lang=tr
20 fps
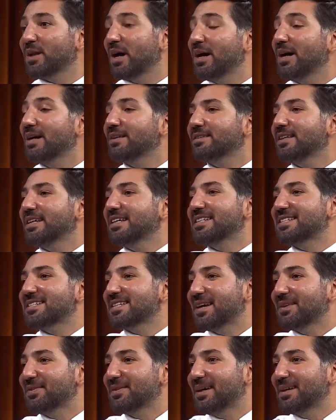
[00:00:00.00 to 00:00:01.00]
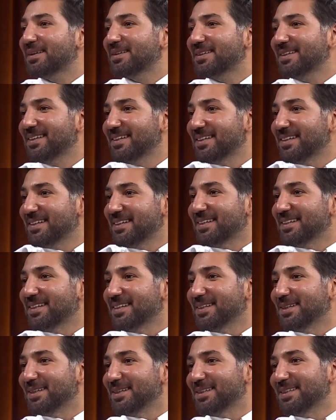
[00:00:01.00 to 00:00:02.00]
Hayatta insanlar
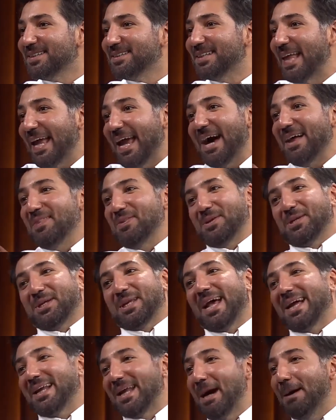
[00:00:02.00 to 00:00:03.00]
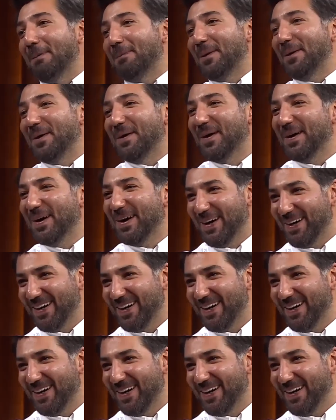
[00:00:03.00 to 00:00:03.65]
ne yanlışlar yapıyor.